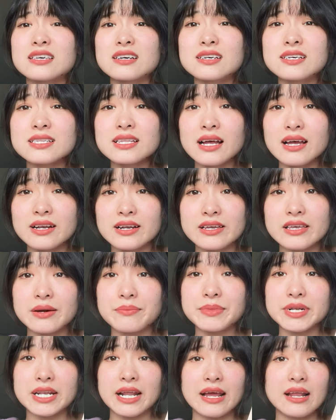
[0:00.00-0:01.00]
từ cái tên này cho
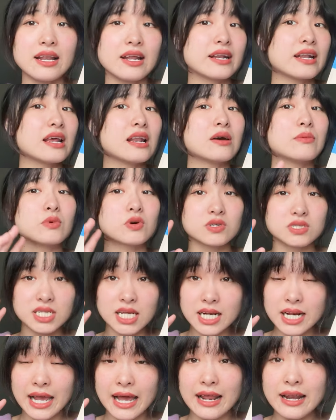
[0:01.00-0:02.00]
mình thấy là đây là một cuốn
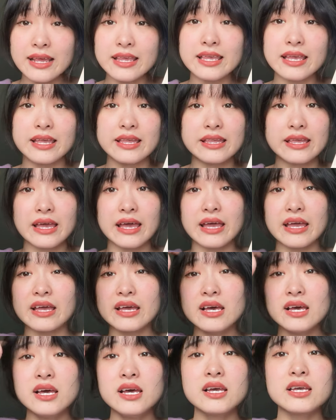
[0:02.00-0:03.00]
sách khá là nhẹ nhàng
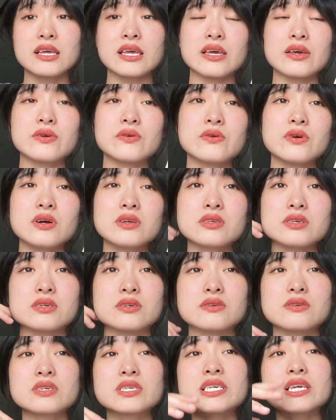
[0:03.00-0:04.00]
kiểu
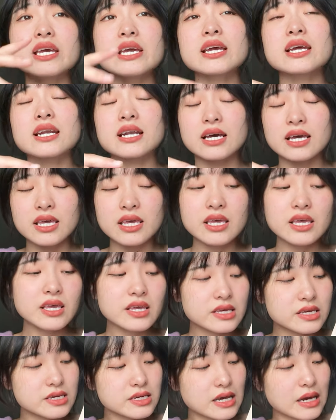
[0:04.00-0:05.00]
những triết lý
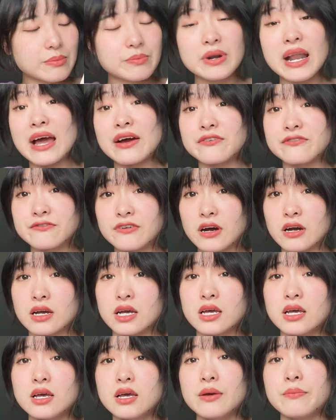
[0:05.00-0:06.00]
trong đạo phật
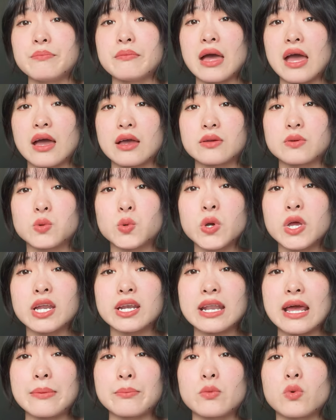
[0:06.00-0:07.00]
mà
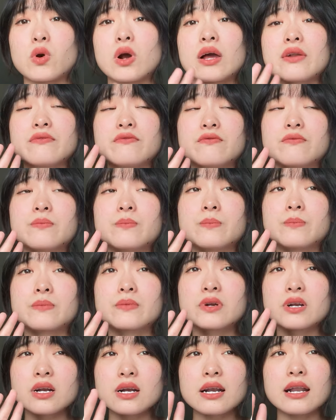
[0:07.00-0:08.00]
truyền đạt một cách
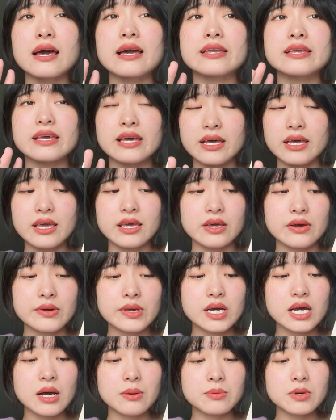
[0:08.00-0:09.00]
rất là dễ hiểu
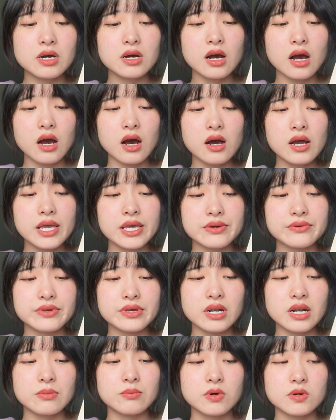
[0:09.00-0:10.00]
chứ không có khó hiểu
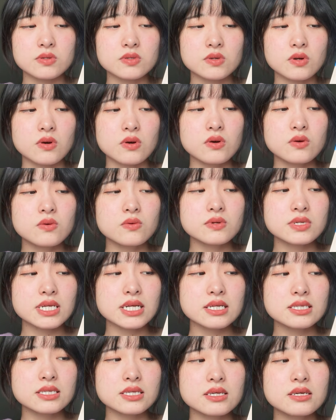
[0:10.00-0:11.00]
như là một số cuốn
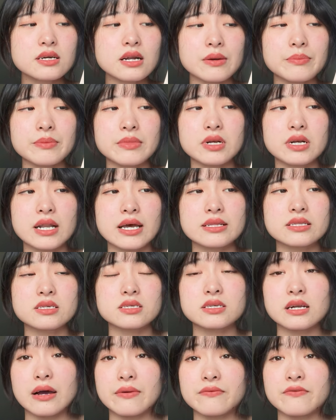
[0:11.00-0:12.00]
sách trước đây mình đã
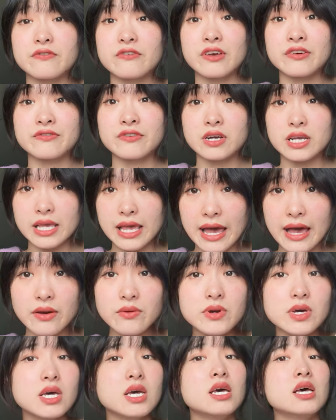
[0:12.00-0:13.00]
từng đọc về Phật giáo